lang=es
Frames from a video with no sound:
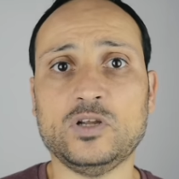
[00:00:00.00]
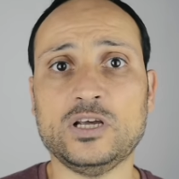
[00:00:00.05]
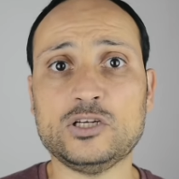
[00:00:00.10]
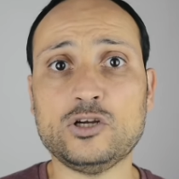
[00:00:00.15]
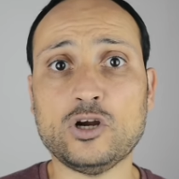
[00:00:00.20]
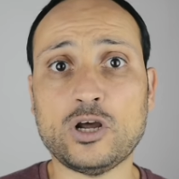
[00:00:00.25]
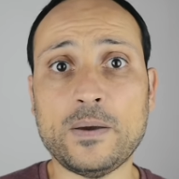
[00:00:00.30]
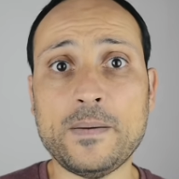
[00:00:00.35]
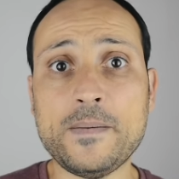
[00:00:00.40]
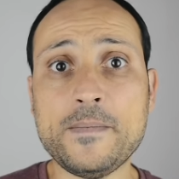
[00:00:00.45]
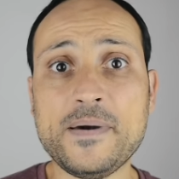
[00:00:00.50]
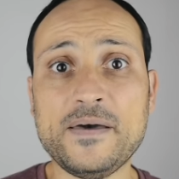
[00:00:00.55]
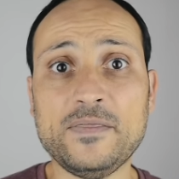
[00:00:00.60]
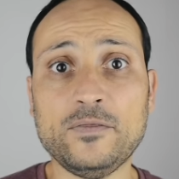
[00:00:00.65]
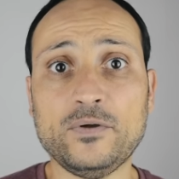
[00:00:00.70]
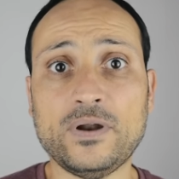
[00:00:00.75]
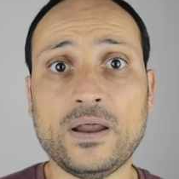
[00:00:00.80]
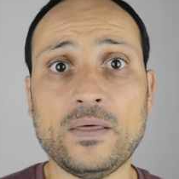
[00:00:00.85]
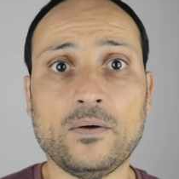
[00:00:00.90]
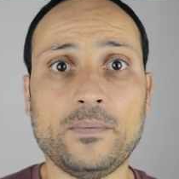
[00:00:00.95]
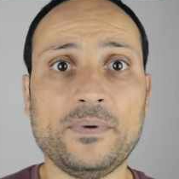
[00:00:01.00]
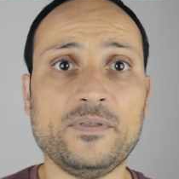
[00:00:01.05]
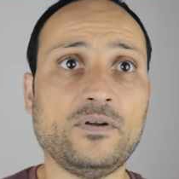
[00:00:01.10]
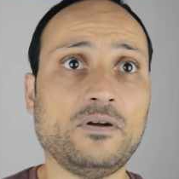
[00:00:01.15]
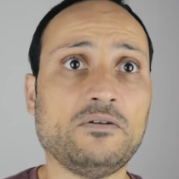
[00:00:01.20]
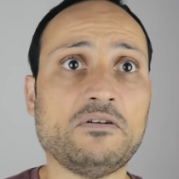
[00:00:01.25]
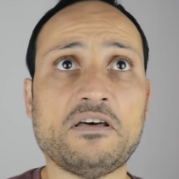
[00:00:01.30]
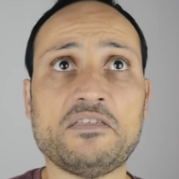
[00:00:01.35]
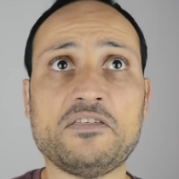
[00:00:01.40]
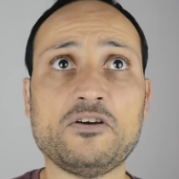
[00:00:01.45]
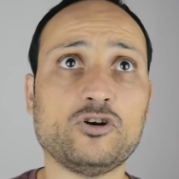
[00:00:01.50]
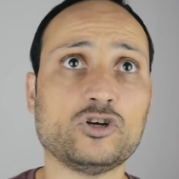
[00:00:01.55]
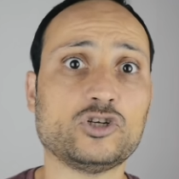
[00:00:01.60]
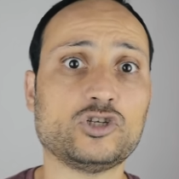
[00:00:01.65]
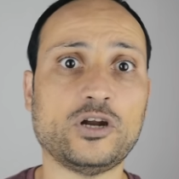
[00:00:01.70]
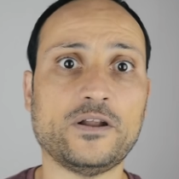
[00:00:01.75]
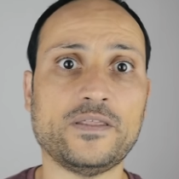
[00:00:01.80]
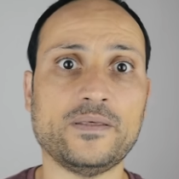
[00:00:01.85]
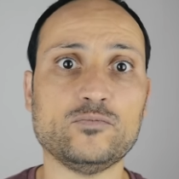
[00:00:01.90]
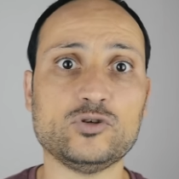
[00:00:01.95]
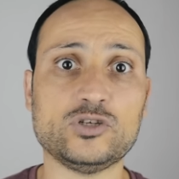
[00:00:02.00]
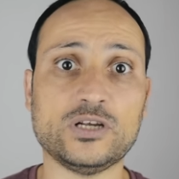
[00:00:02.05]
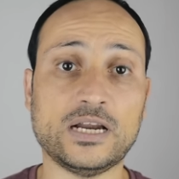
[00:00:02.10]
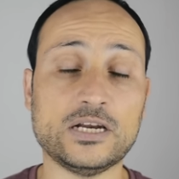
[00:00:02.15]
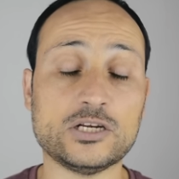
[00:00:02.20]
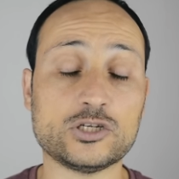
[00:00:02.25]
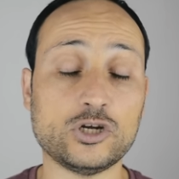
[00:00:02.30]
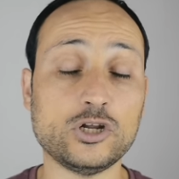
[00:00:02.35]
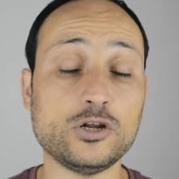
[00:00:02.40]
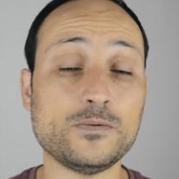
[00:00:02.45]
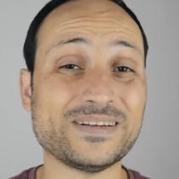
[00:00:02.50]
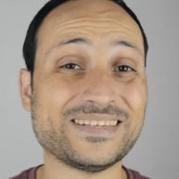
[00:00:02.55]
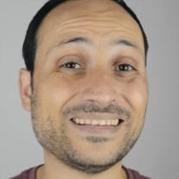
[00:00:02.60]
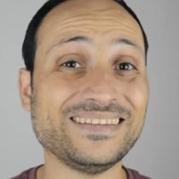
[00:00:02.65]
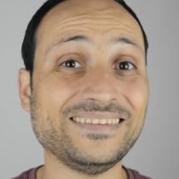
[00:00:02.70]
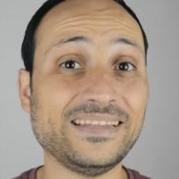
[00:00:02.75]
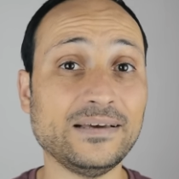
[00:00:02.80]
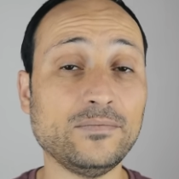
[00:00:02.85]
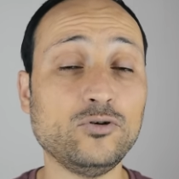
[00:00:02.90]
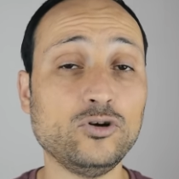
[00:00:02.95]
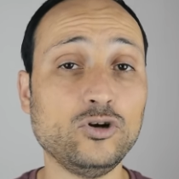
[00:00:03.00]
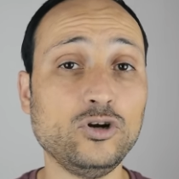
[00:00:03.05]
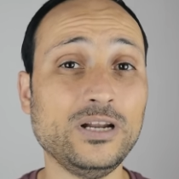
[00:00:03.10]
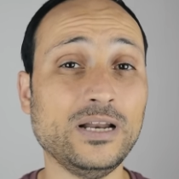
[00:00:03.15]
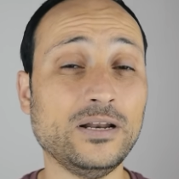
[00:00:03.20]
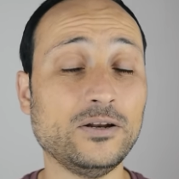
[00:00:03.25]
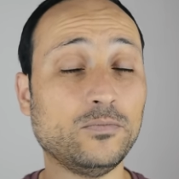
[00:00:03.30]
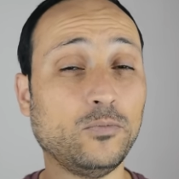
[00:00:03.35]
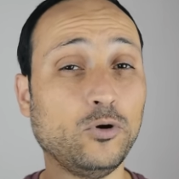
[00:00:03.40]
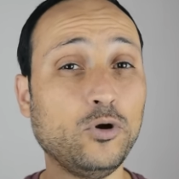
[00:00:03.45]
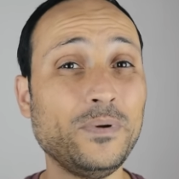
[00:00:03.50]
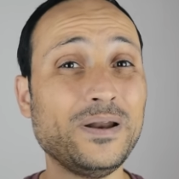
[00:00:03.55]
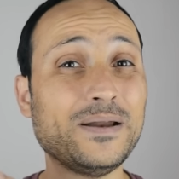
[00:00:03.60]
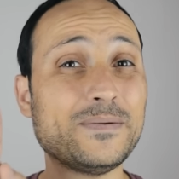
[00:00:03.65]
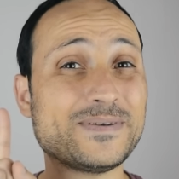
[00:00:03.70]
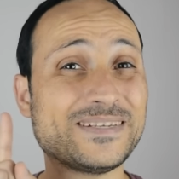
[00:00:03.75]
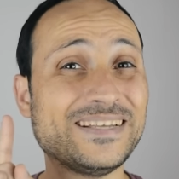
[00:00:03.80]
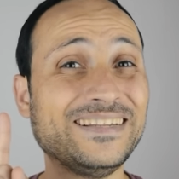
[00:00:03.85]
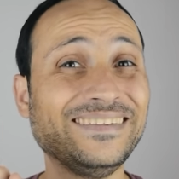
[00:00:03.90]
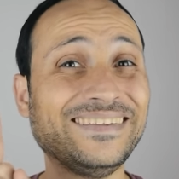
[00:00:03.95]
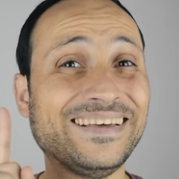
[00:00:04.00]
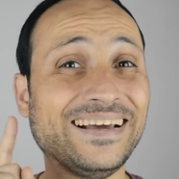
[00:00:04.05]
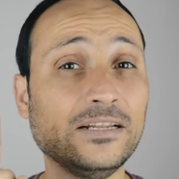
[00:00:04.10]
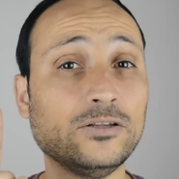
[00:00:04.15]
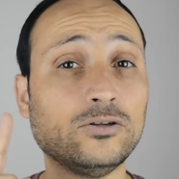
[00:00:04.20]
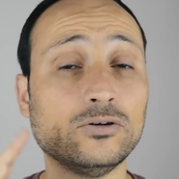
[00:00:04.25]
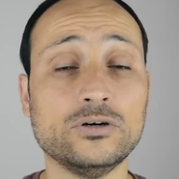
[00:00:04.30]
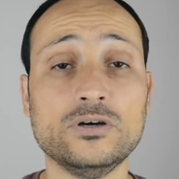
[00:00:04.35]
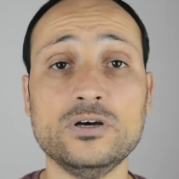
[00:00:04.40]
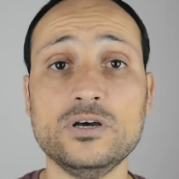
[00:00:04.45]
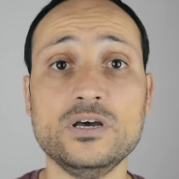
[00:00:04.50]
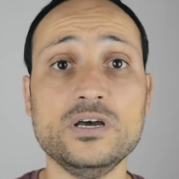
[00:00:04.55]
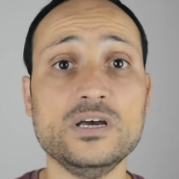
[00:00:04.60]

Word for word: es lo que a mí me han durado, me han durado unas 5 o 6 horas de música. El sonido es bastante bueno y el volumen es bastante alto.